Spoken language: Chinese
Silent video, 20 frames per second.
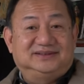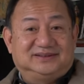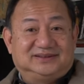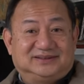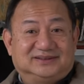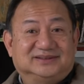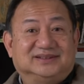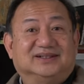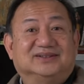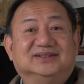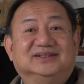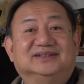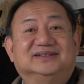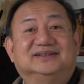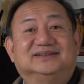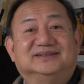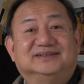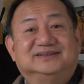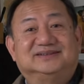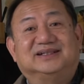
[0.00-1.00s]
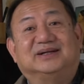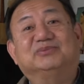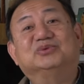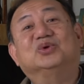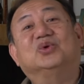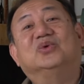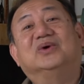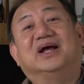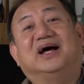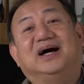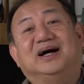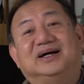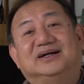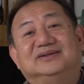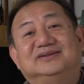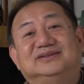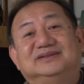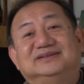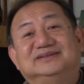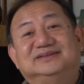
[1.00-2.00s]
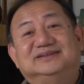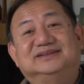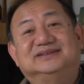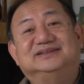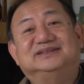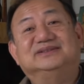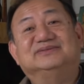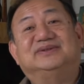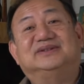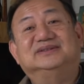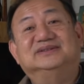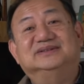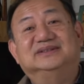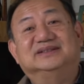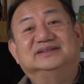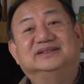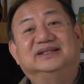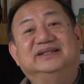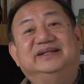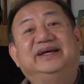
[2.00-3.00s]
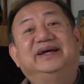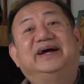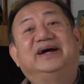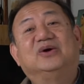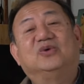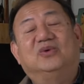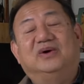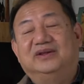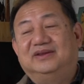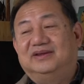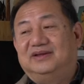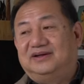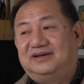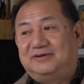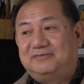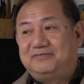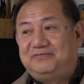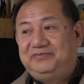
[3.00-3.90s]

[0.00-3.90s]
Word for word: 知道个差不多了啊，这个西方人的这个恋爱观啊。